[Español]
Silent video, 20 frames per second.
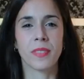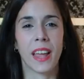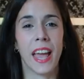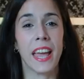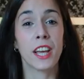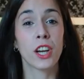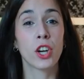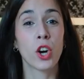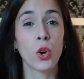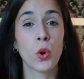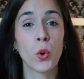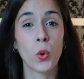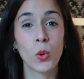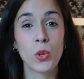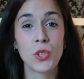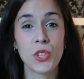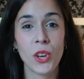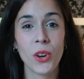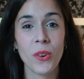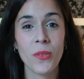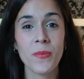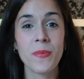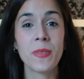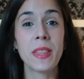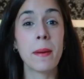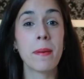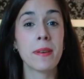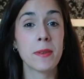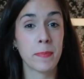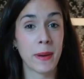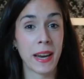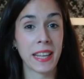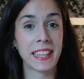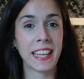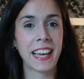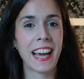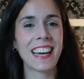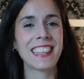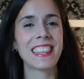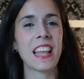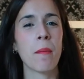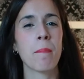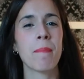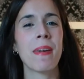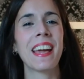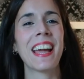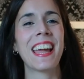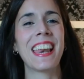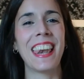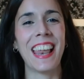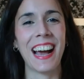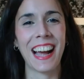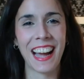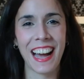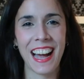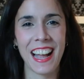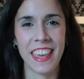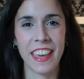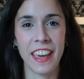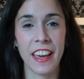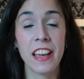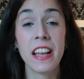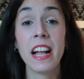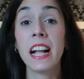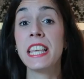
En conclusión, debes practicar también en la calle,